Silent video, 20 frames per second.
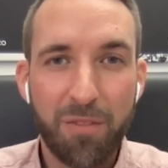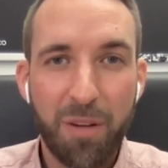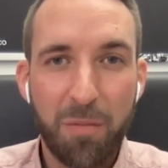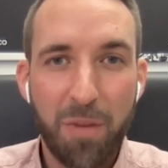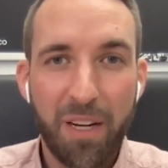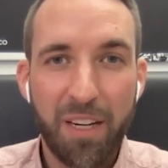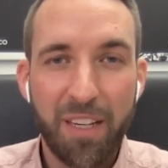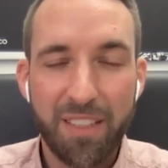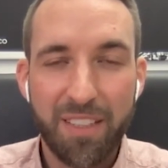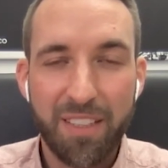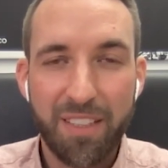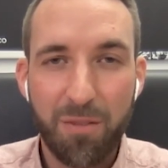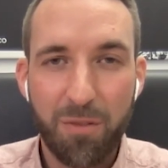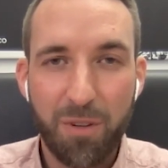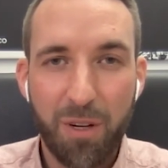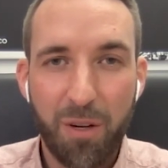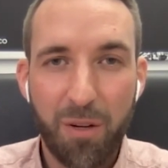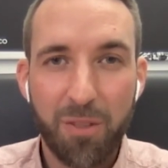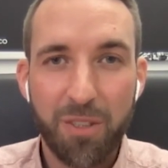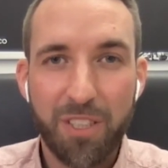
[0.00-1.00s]
wenn man jetzt
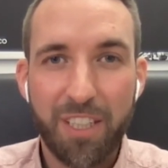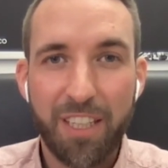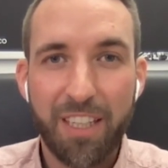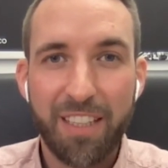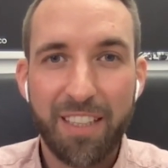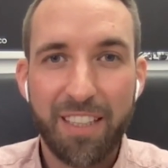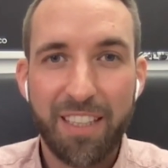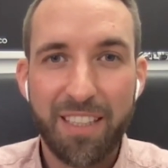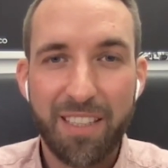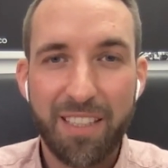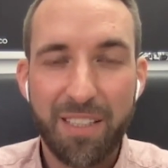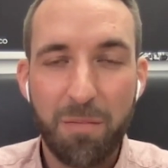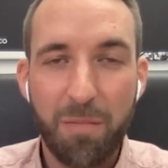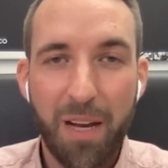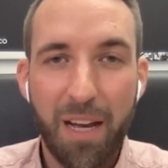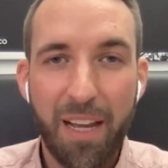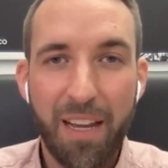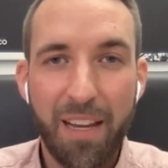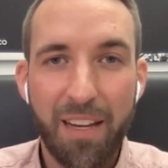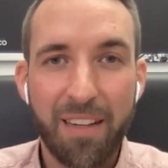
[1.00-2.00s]
davon ausgeht, dass die
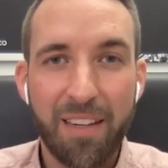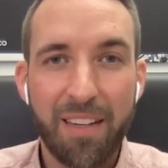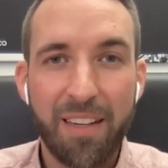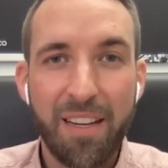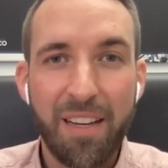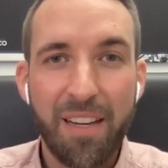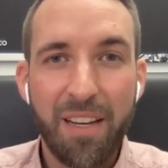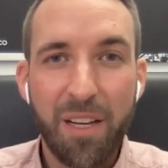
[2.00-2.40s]
Bayern